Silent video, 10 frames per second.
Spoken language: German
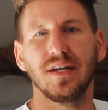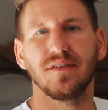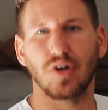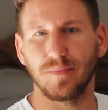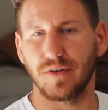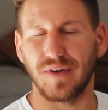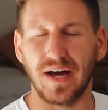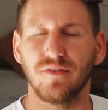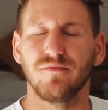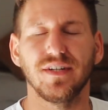Es kommt darauf
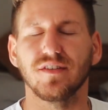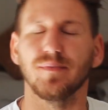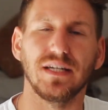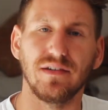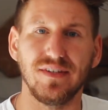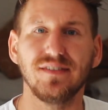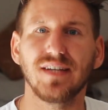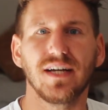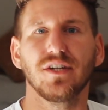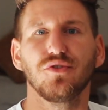an, wie das mit den
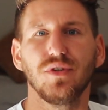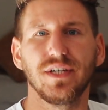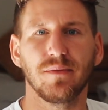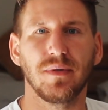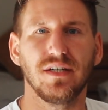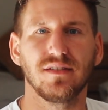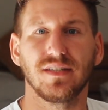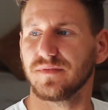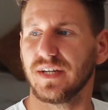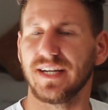Visa natürlich immer ist.
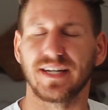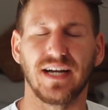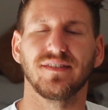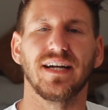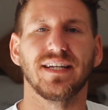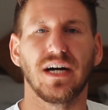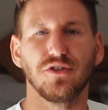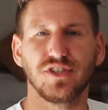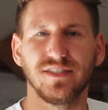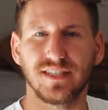Ich ich reise eigentlich
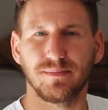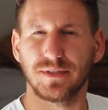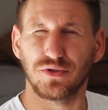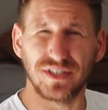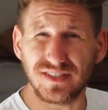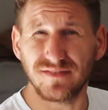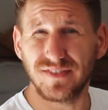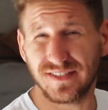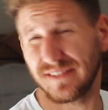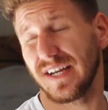ausschließlich mit
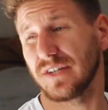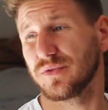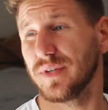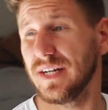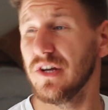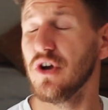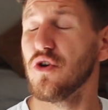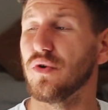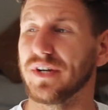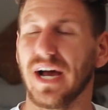Touristenvisas aktuell
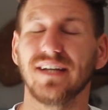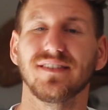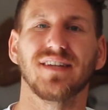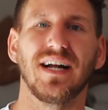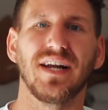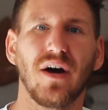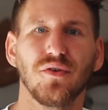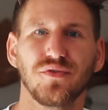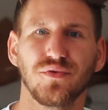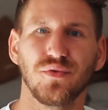und da ist es halt
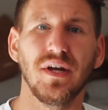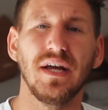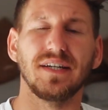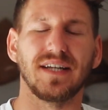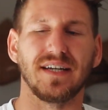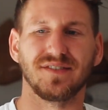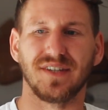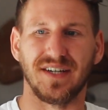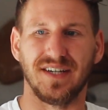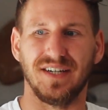auch so, dass
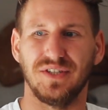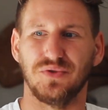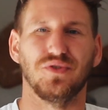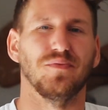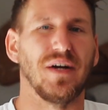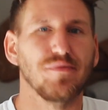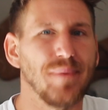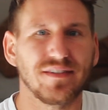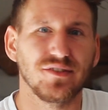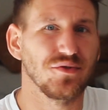äh, du zum Beispiel in
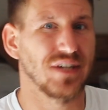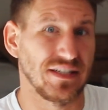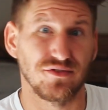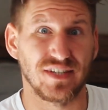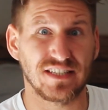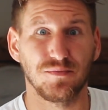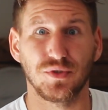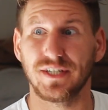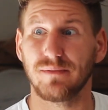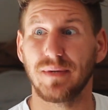Mexiko kannst du sechs
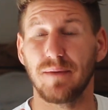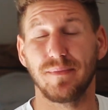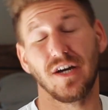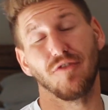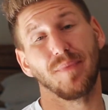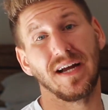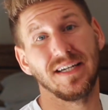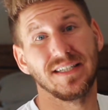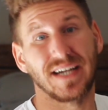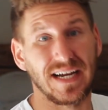Monate bleiben, hier auf
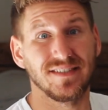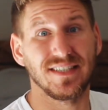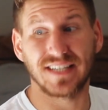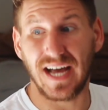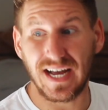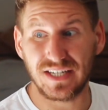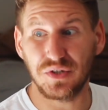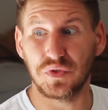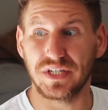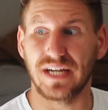Bali 30 Tage
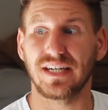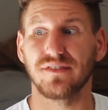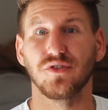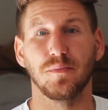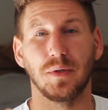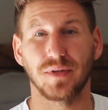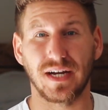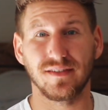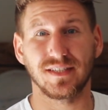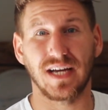und dann kannst du nochmal um
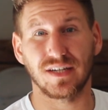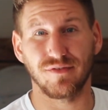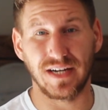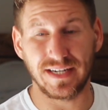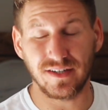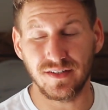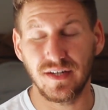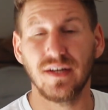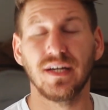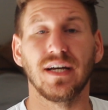30 Tage verlängern.
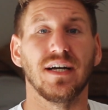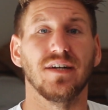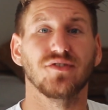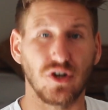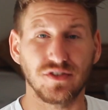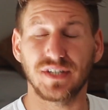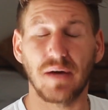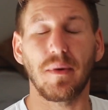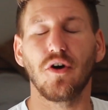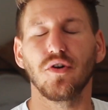Äh, es äh, kostet
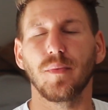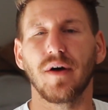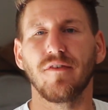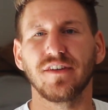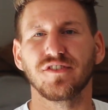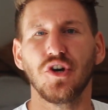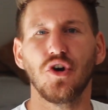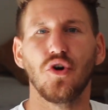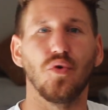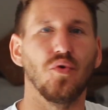aber auch immer was
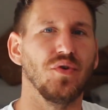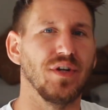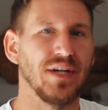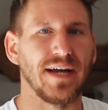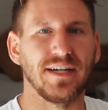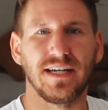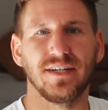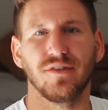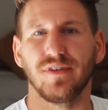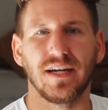und in anderen
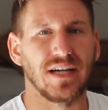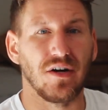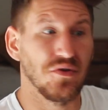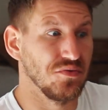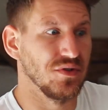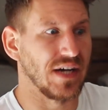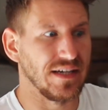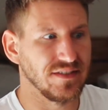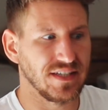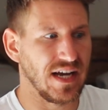Ländern vielleicht auch nur
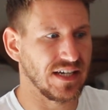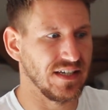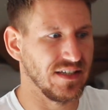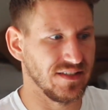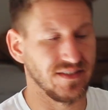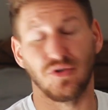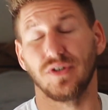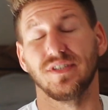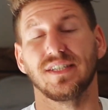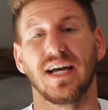30 Tage,
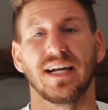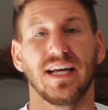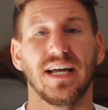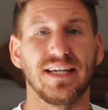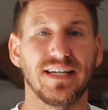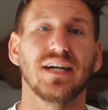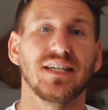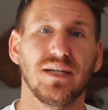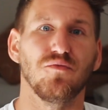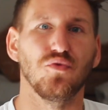90 Tage, je
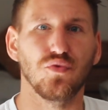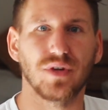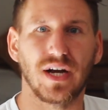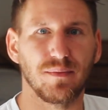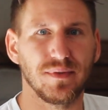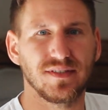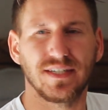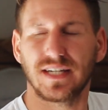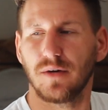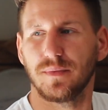nachdem, wo du gerade bist.
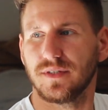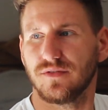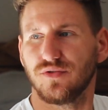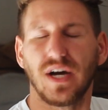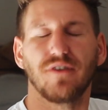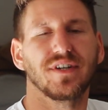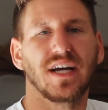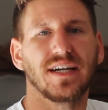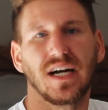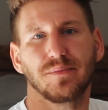Ich glaube, in
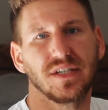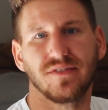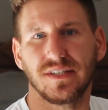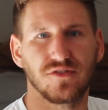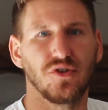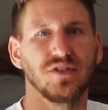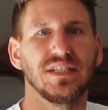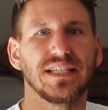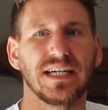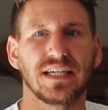Südafrika, in Kapstadt wären es
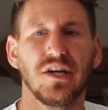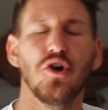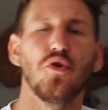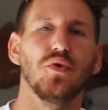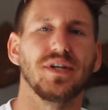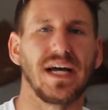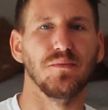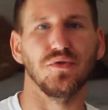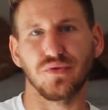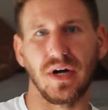90 Tage und dann
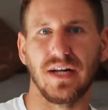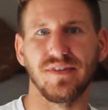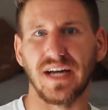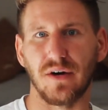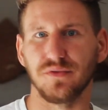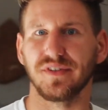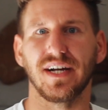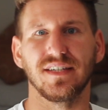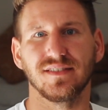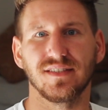musst du halt wieder
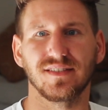ausreisen.